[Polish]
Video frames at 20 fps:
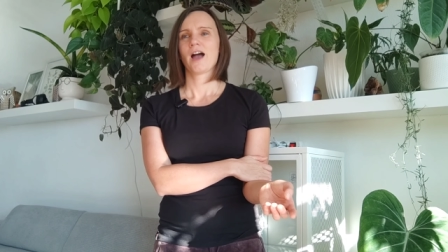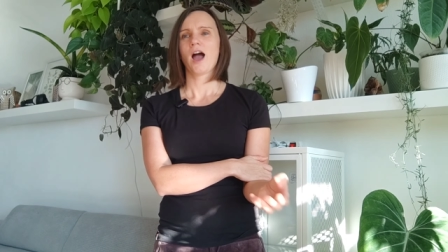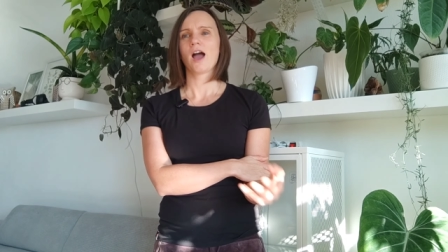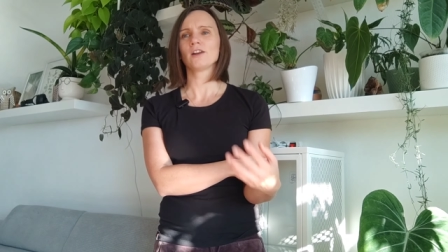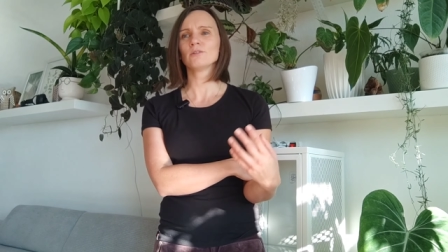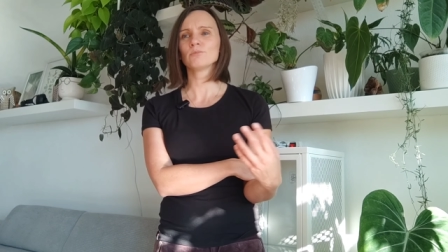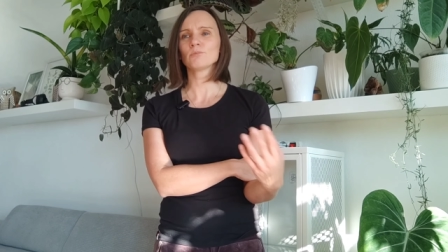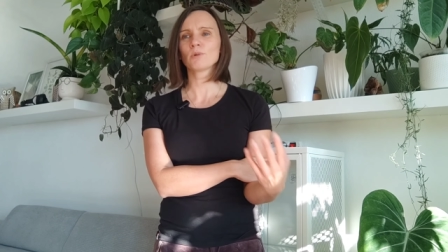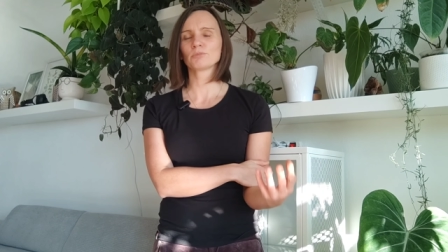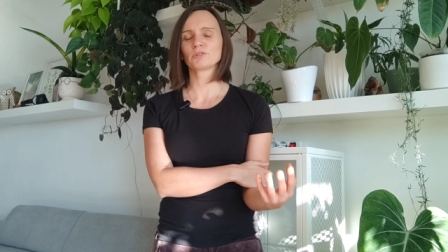
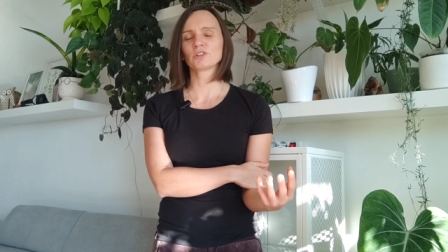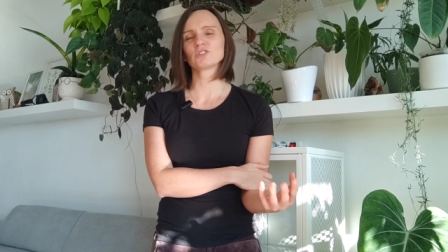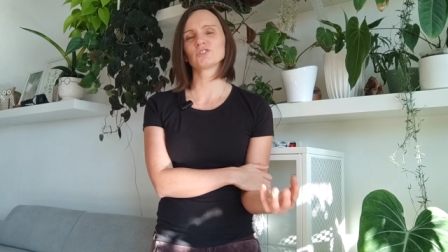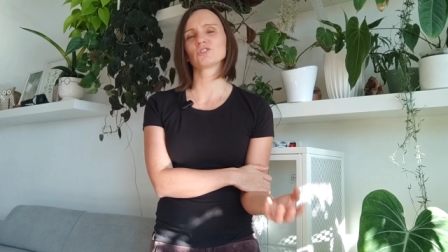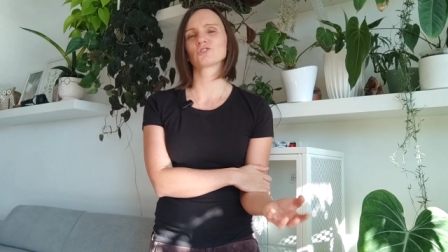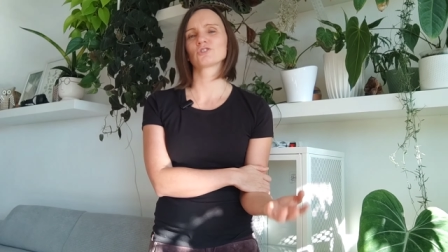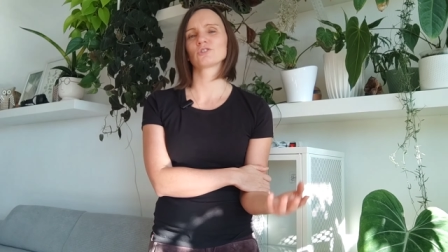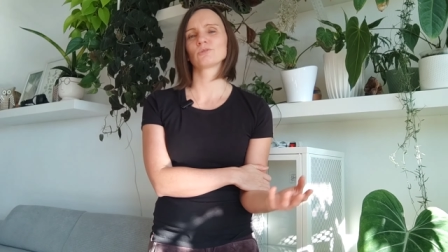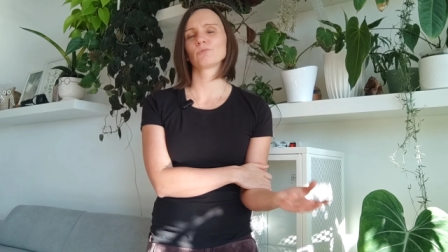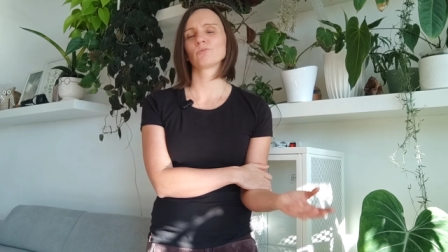Ale mam
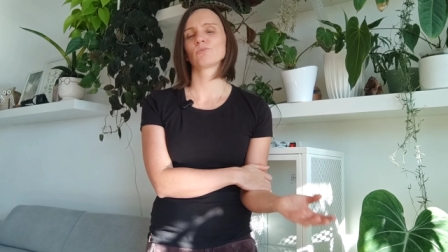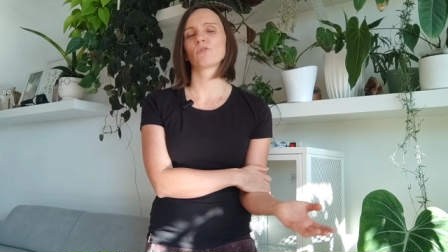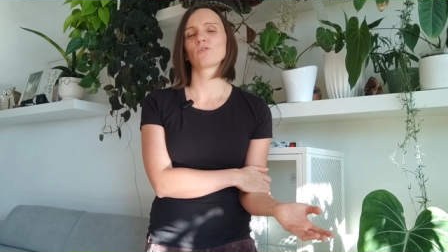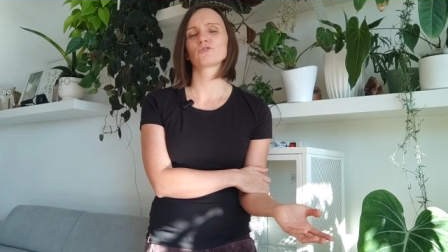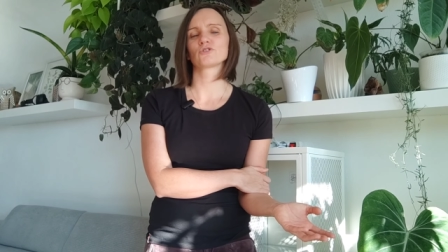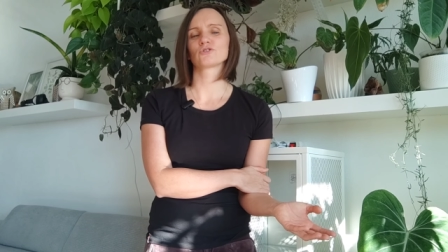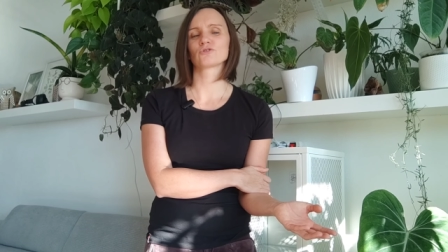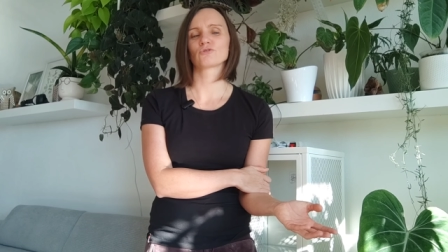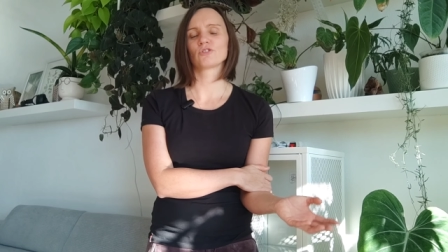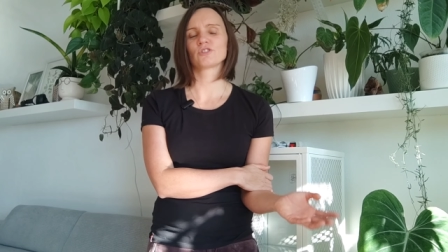nadzieję, że mimo
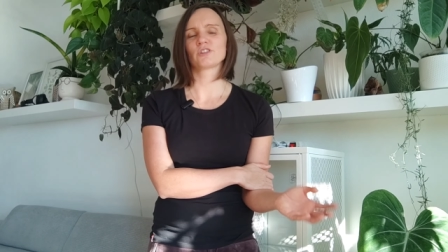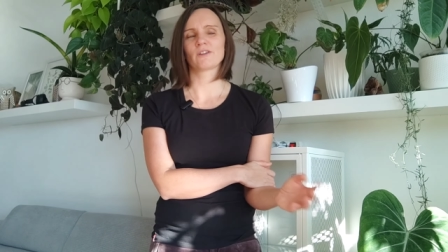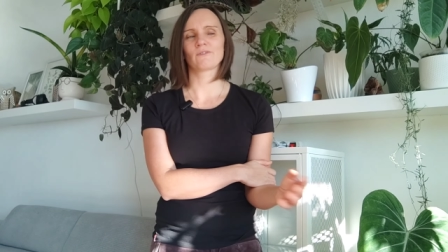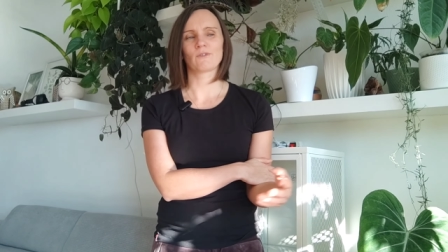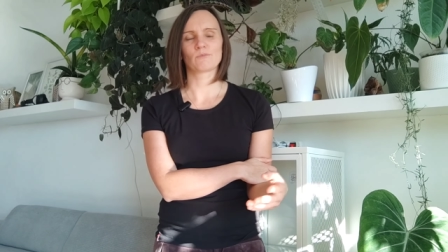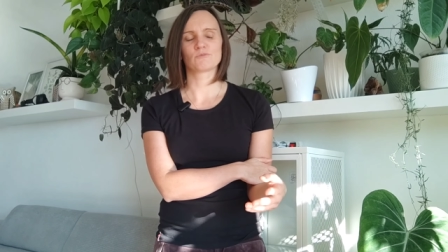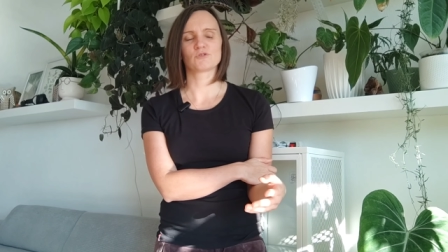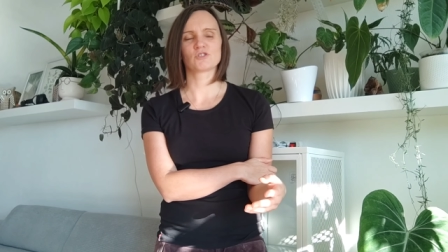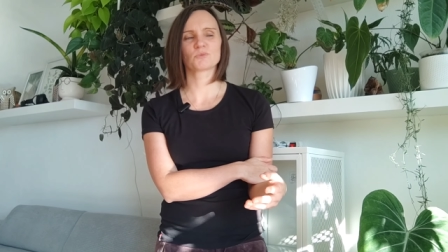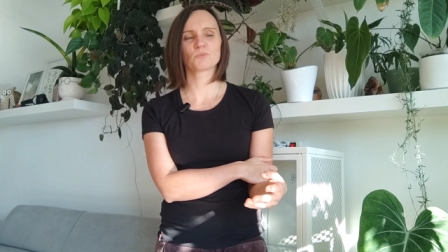wszystko i tak
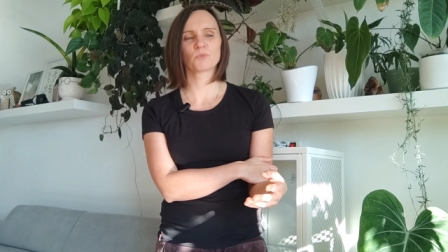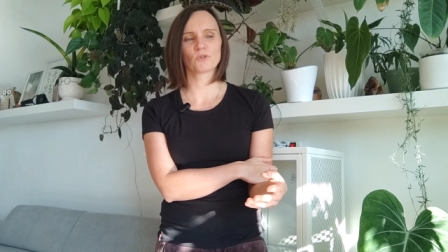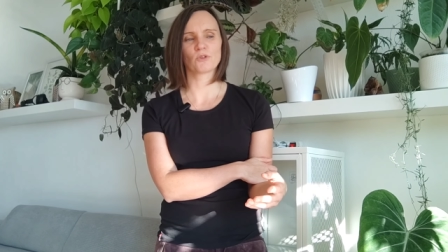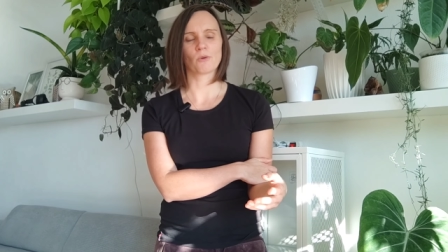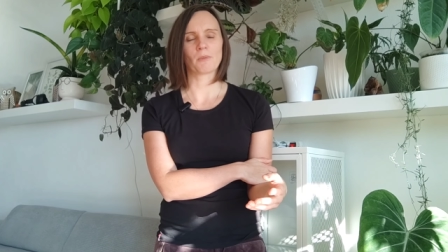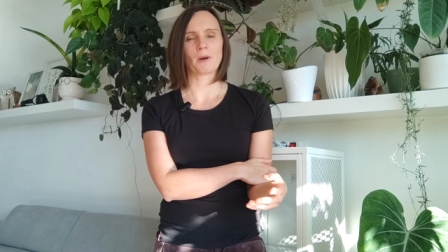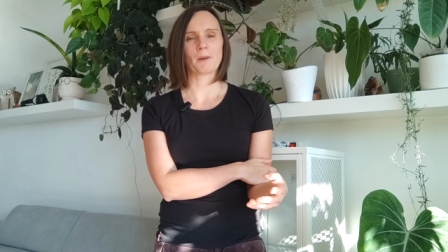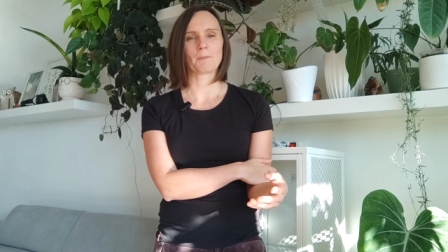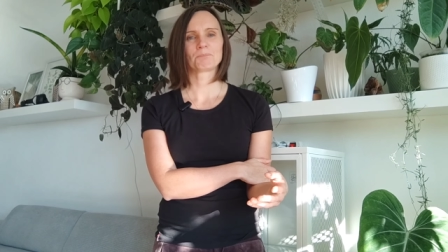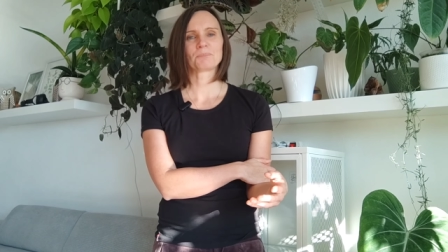Wam się
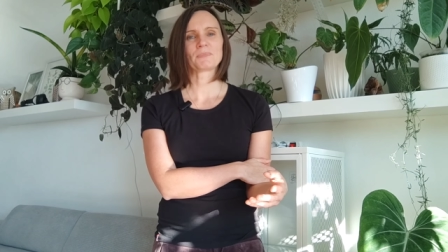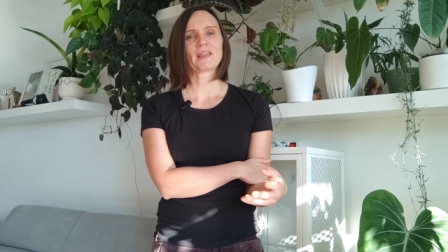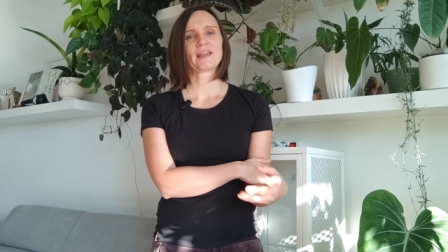spodoba.